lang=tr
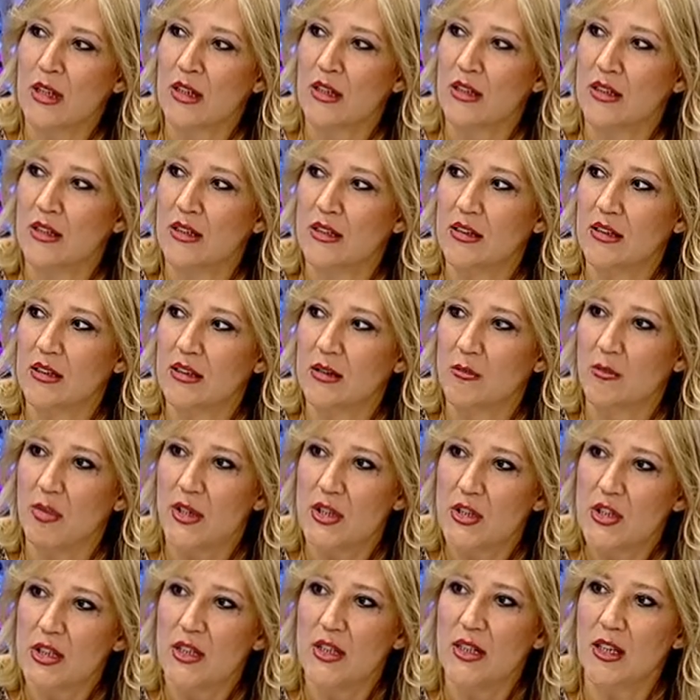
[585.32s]
e,
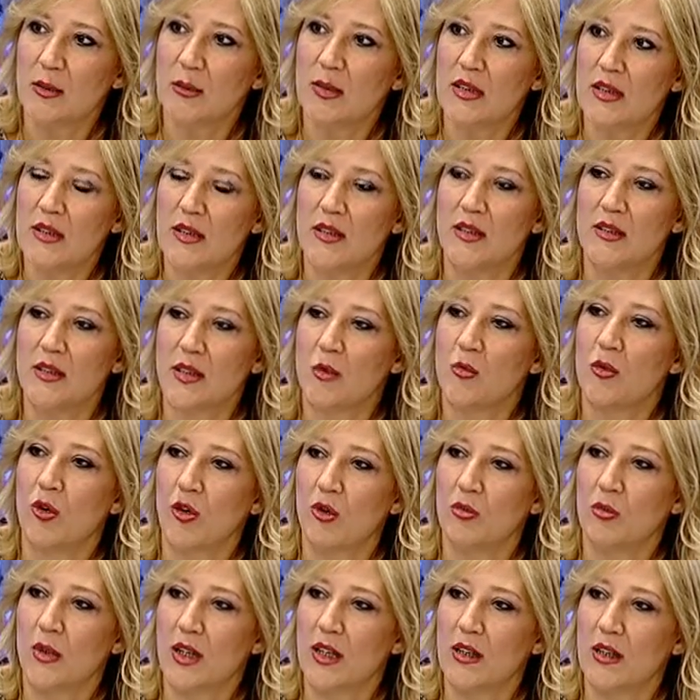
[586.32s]
başarılı bir adam
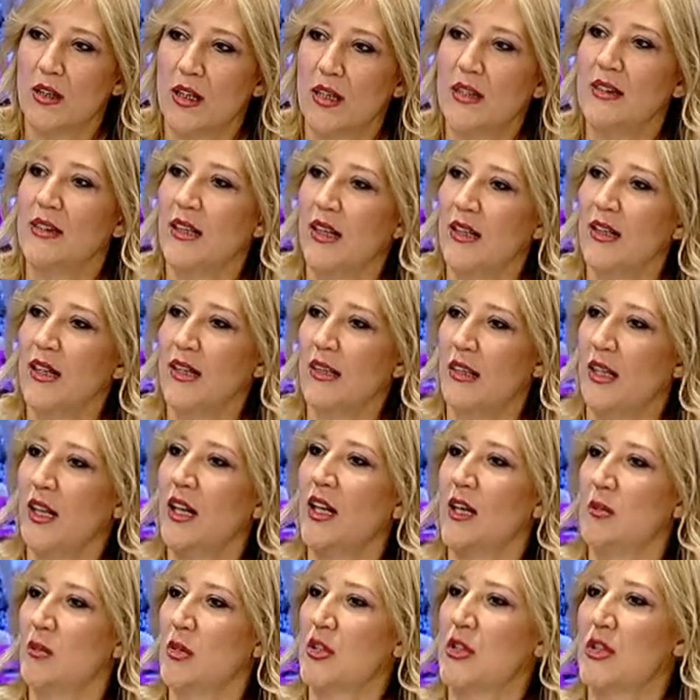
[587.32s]
olmak. Hani derler ya
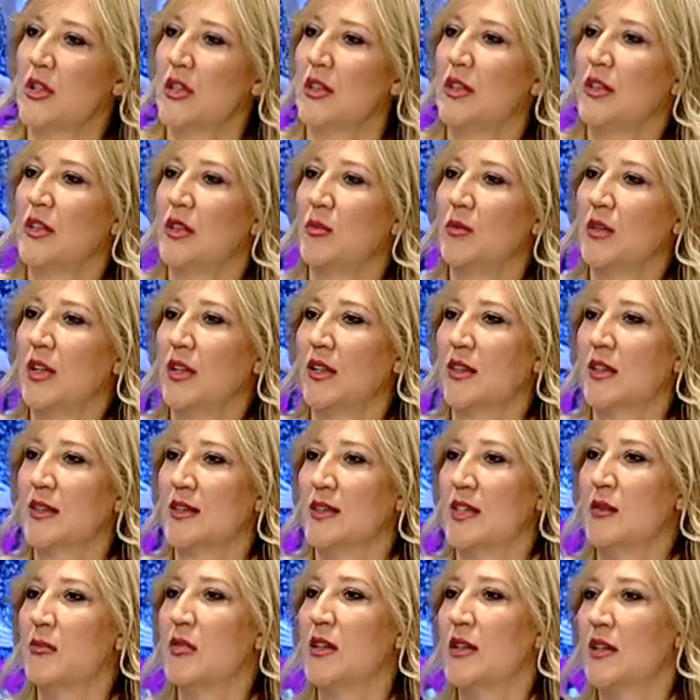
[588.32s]
her başarılı adamın
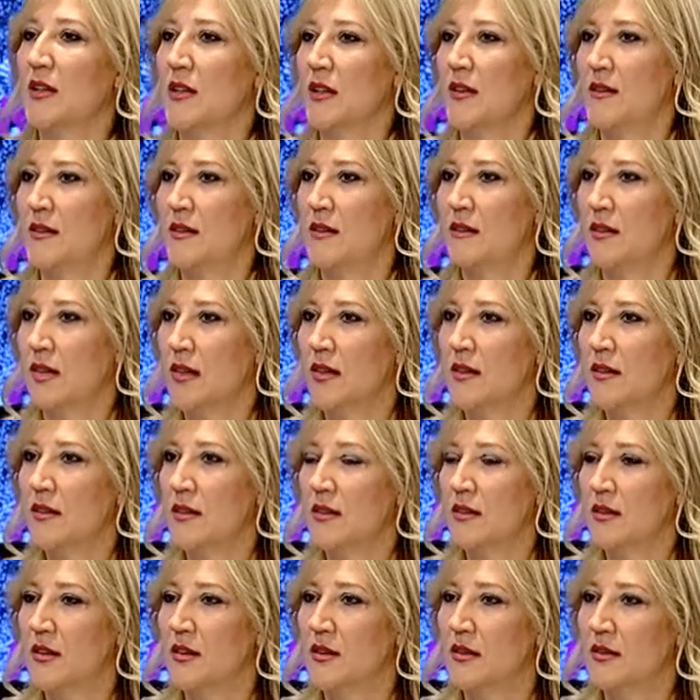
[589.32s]
arkasında bir kadın
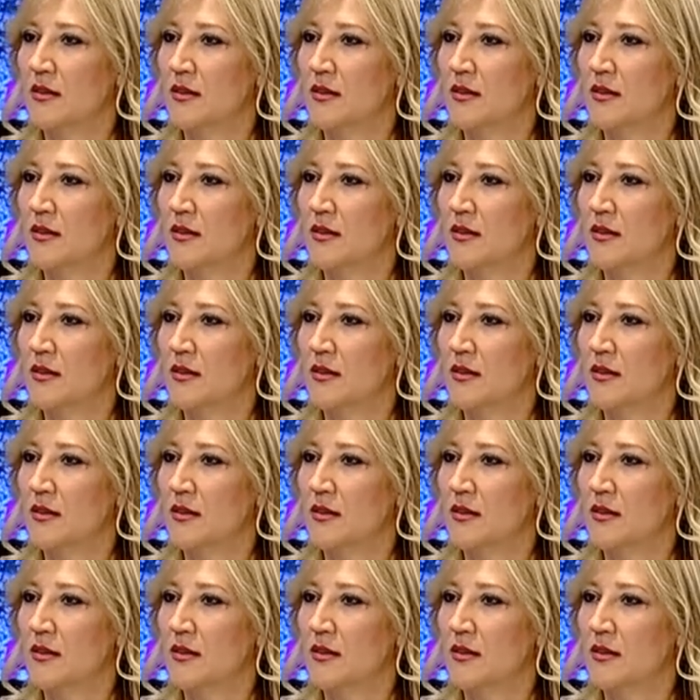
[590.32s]
vardır.